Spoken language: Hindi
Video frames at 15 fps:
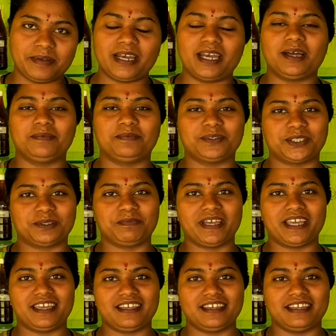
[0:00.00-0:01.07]
मेरा नाम पुष्पा
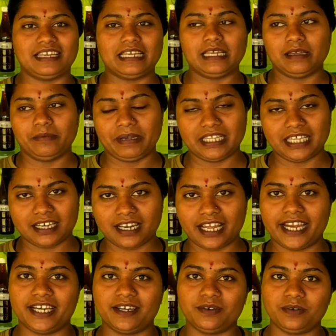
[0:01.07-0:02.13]
है मैं इधर
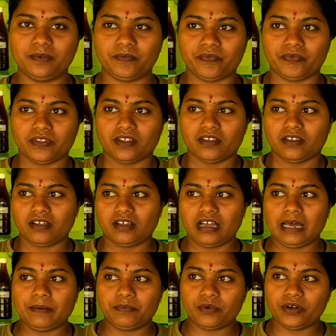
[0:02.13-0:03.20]
गाइड हूँ
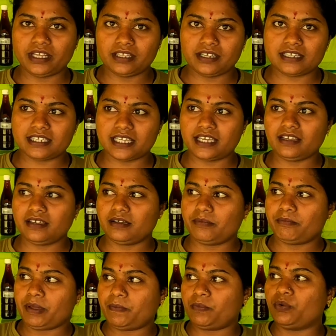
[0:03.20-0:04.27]
आपको इधर से
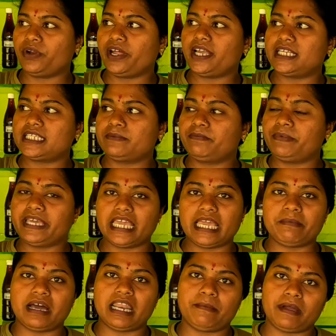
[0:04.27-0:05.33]
मैं पूरा इस बी
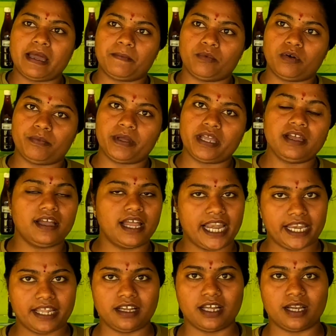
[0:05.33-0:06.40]
के बारे में आपको मैं
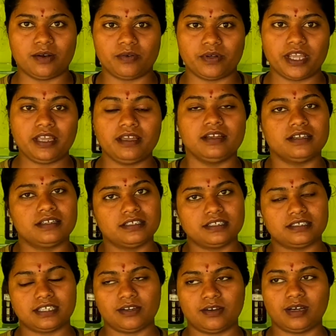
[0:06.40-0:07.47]
गाइडिंग कर लूँगी
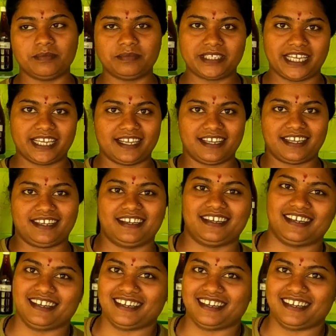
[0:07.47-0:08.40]
चलो हम जाएंगे